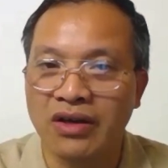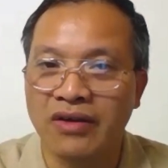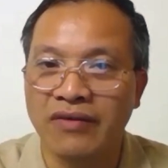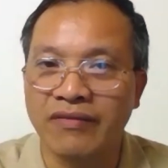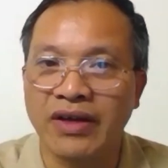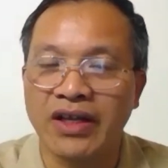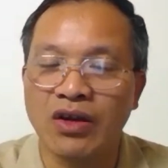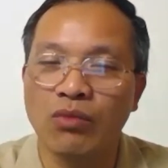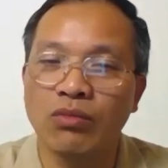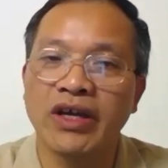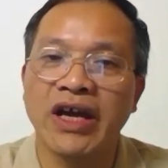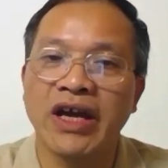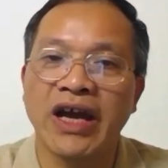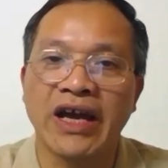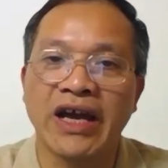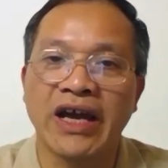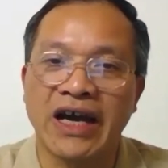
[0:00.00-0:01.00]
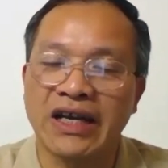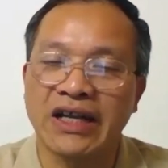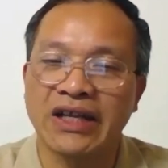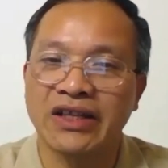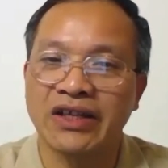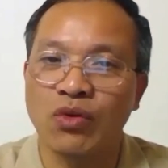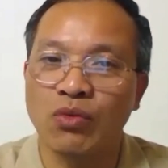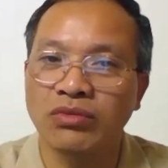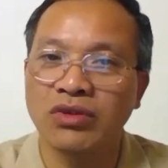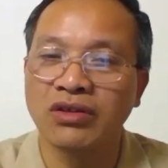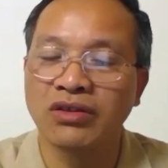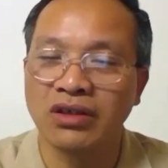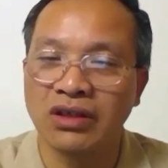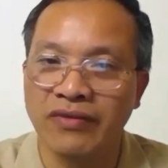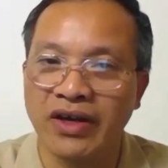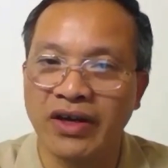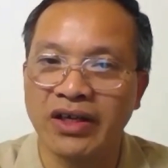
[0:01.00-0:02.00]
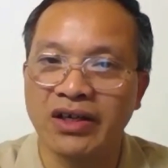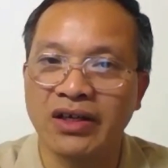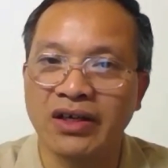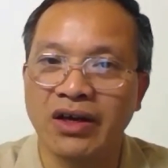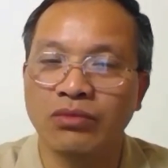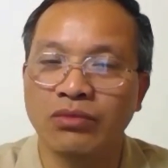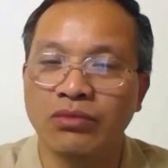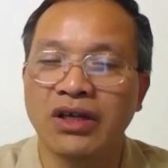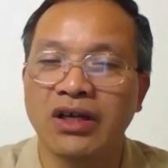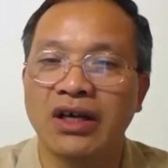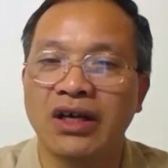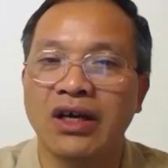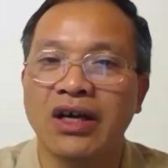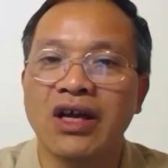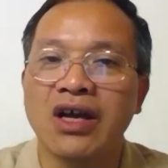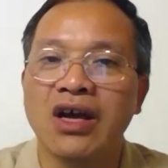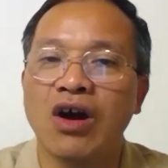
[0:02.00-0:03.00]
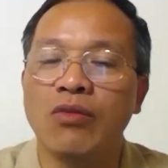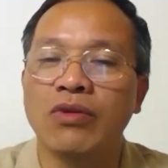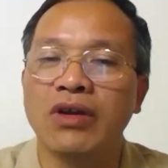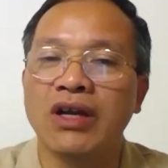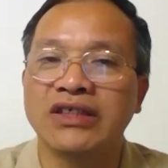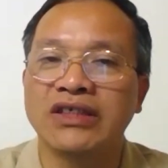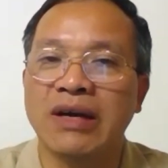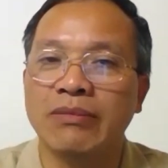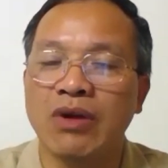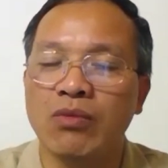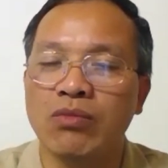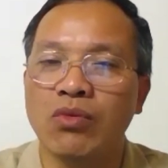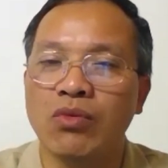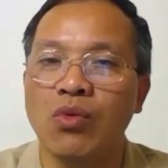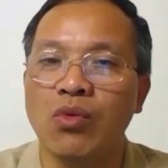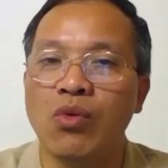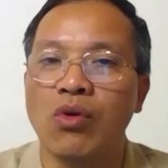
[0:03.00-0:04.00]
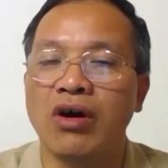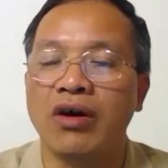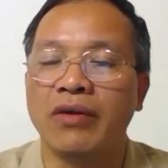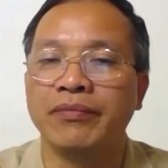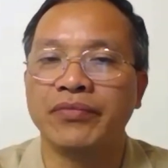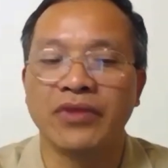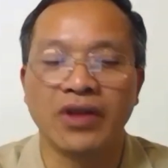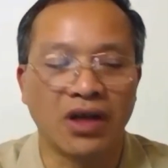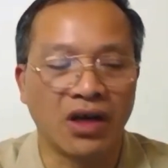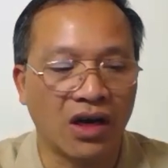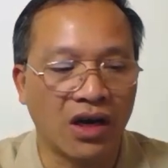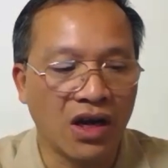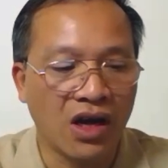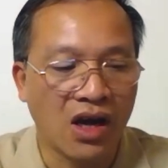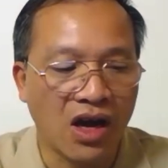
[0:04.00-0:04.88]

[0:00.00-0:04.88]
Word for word: và đến ông Lê Hải An này thì cũng tương tự như vậy ông ta ông ấy là giám đốc của uh,